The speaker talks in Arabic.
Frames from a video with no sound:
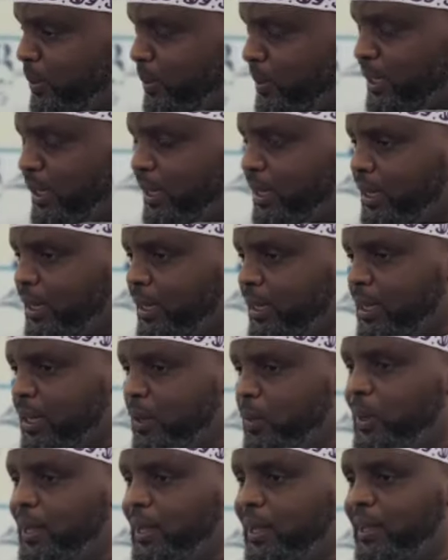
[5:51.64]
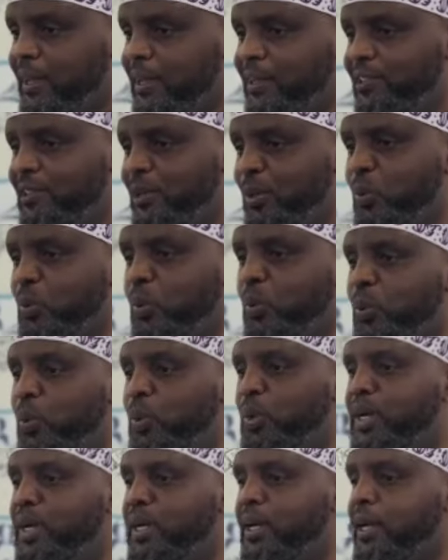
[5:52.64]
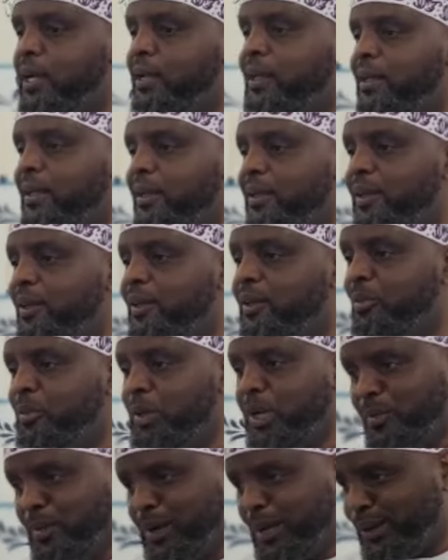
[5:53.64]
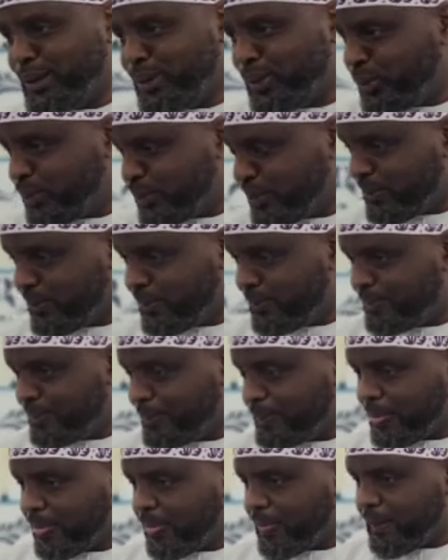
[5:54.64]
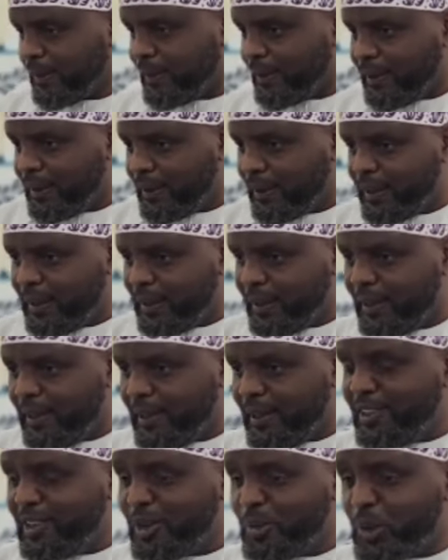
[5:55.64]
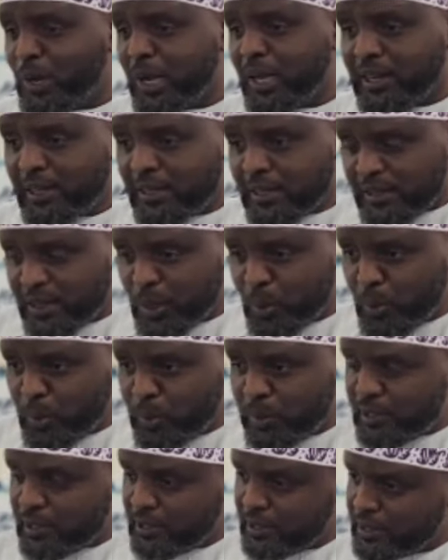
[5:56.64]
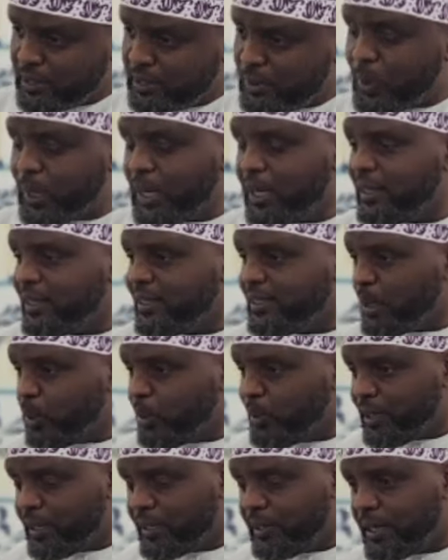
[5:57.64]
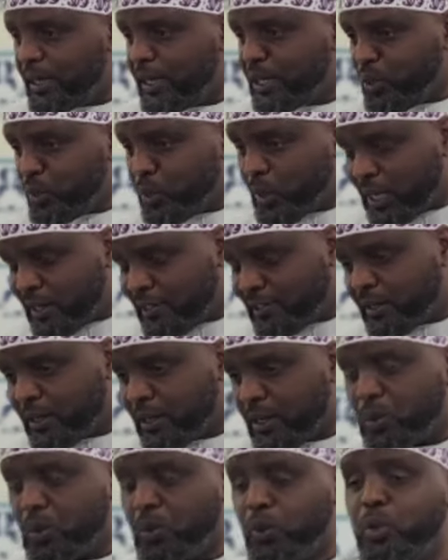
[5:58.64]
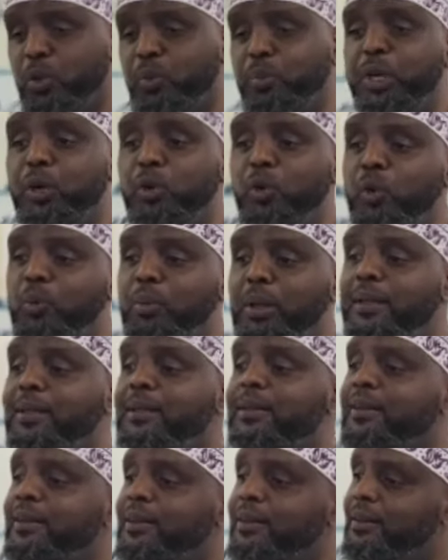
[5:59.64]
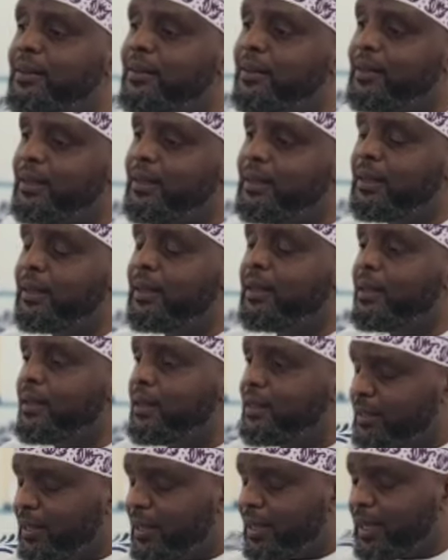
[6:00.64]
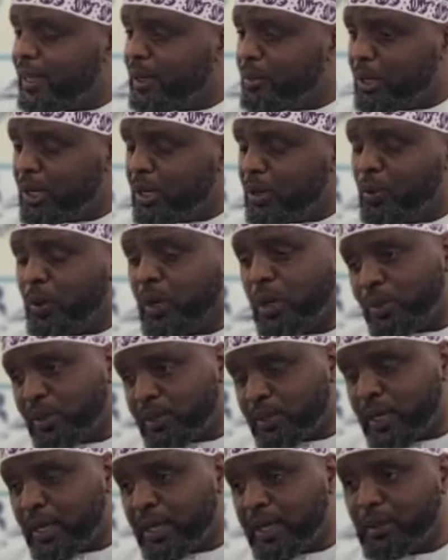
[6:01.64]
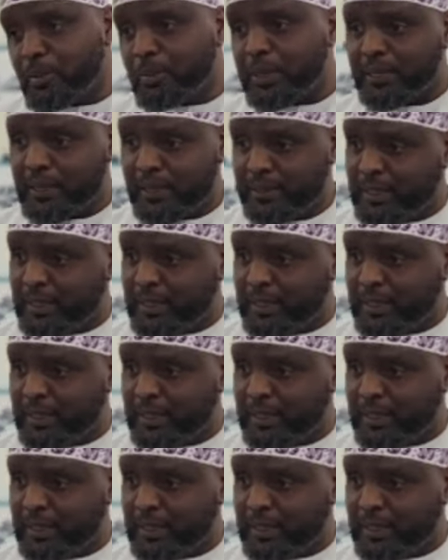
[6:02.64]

وتعالى وعاشروهن بالمعروف يجب على الزوج وعلى الزوجة أن يعاشر كل منهما آه، صاحبه أو صاحبة